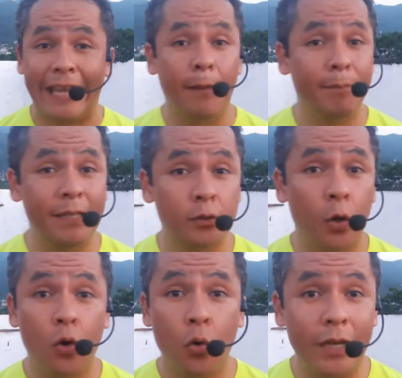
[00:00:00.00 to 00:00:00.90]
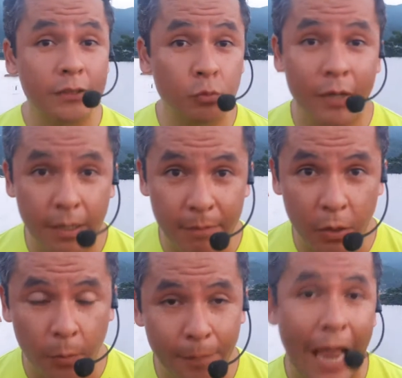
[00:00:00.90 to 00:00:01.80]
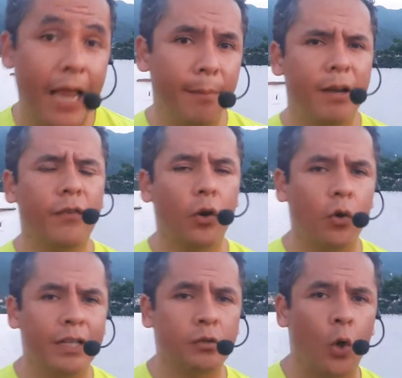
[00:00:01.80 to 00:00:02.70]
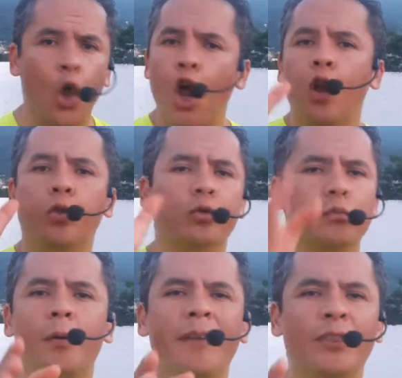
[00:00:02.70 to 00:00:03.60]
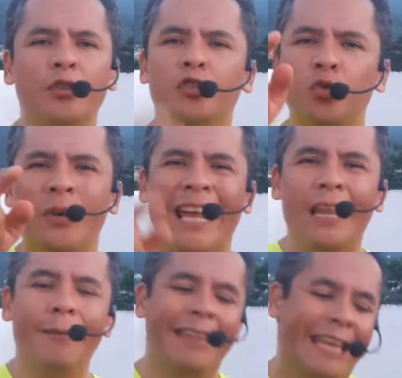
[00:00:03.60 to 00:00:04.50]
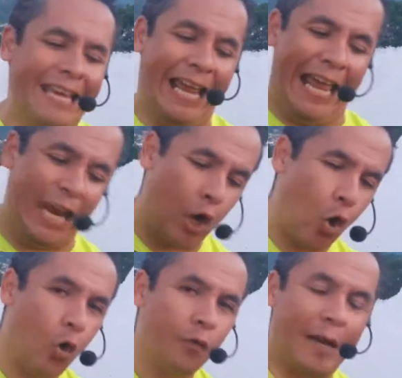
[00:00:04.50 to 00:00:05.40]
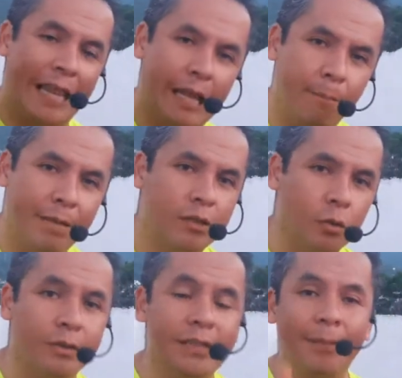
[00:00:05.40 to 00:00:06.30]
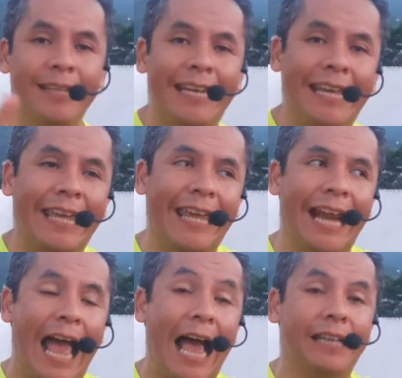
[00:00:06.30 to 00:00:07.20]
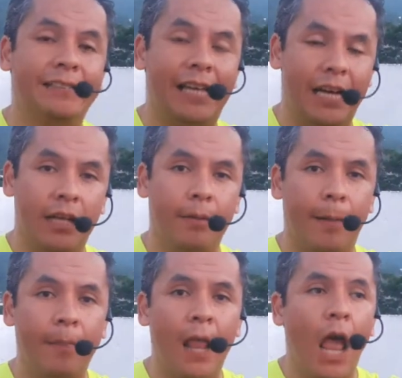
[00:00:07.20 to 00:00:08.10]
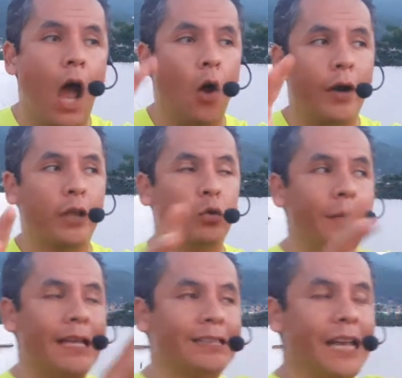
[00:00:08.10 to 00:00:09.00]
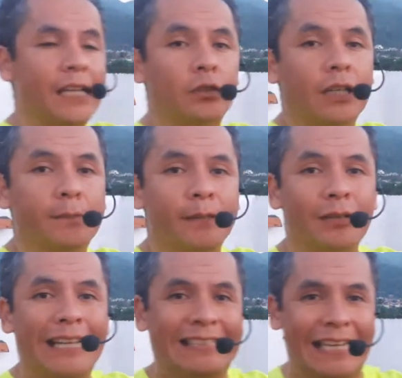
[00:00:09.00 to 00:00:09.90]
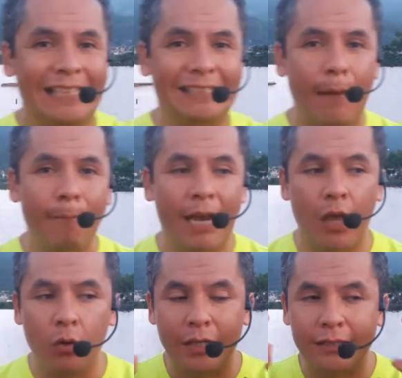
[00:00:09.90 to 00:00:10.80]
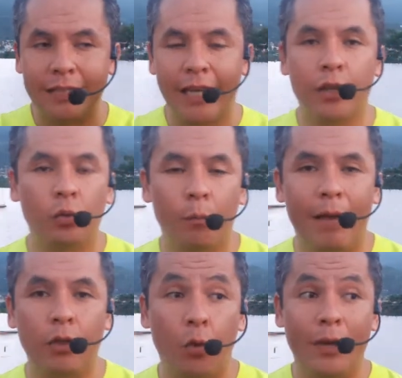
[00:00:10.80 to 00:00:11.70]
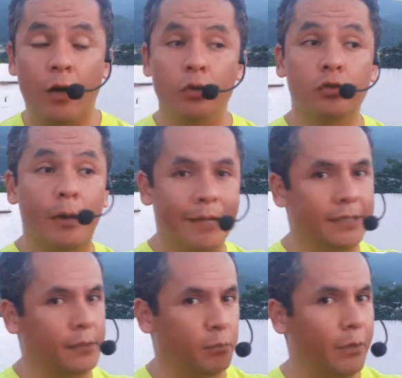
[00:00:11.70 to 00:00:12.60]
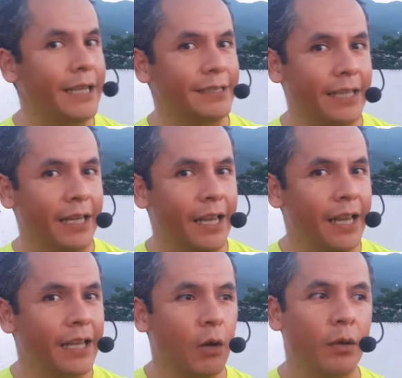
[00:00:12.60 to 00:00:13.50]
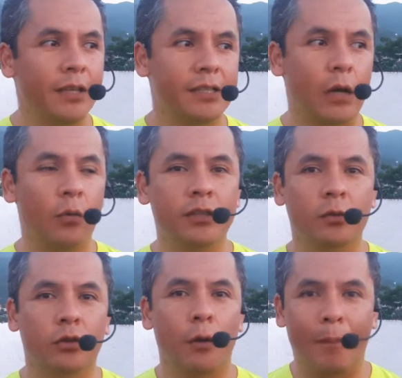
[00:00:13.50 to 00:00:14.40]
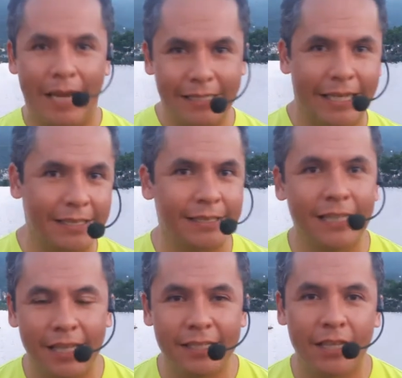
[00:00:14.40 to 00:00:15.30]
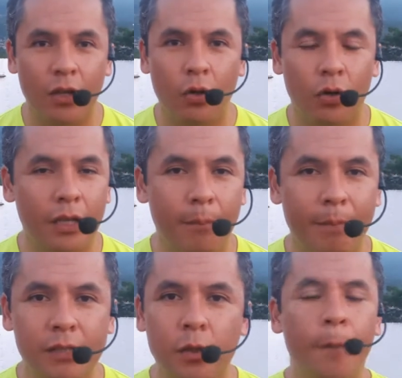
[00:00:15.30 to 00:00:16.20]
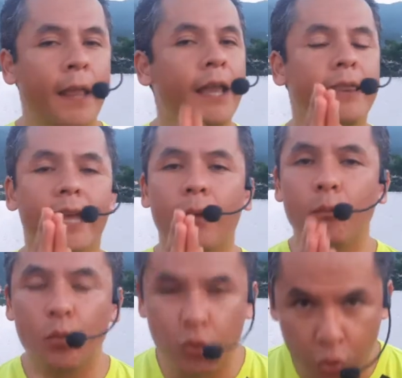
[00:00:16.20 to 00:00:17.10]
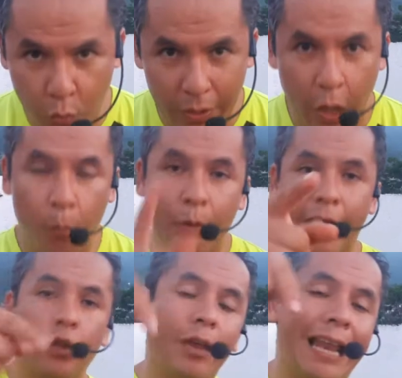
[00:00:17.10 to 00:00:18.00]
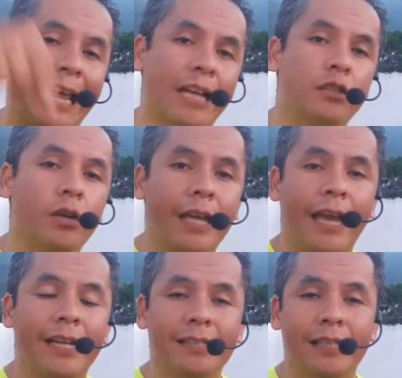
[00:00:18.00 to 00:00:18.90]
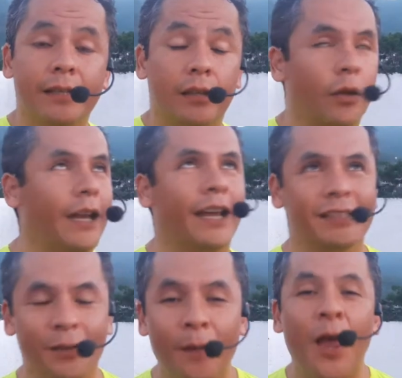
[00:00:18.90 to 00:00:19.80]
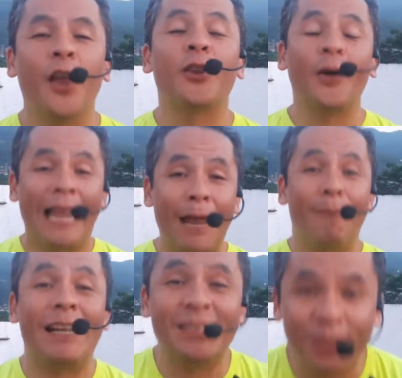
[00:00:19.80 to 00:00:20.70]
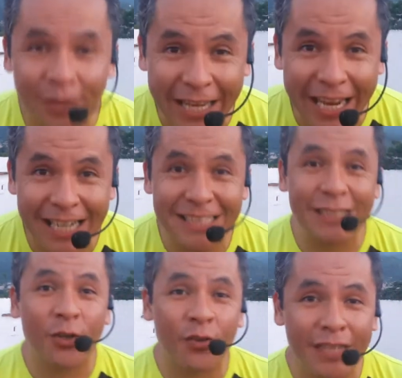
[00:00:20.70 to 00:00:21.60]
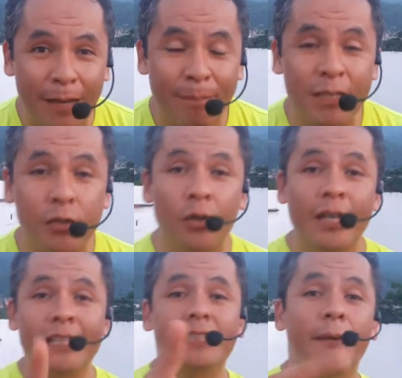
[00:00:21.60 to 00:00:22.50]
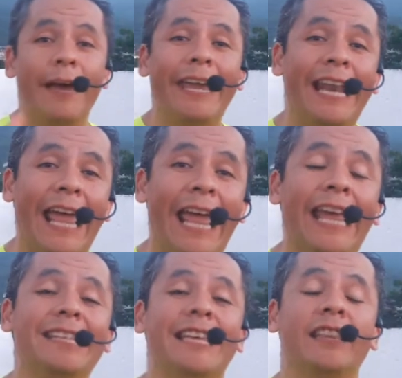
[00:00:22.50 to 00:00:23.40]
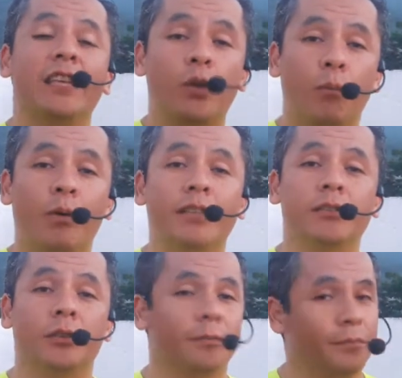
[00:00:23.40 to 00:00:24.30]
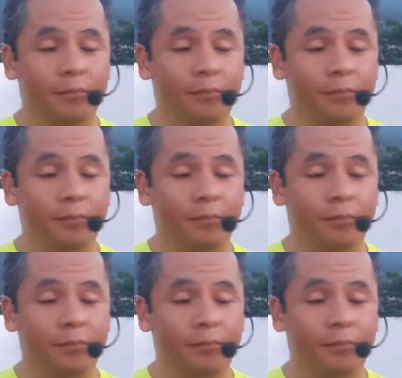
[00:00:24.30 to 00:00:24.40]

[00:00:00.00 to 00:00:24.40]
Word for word: que el piso no es tu enemigo. ¿A qué me refiero con eso? Tus movimientos nunca deben de ir en contra del piso, siempre tienen que ir hacia arriba. Aunque tú veas que las otras personas le están pegando, está retumbando o incluso a veces puede ser que encuentres que algún instructor parece que se está desquitando contra el piso, ten mucho cuidado porque toda la ejerción que ejerzas, toda la ejerción, toda la presión que ejerzas contra el piso se va a ir en sentido opuesto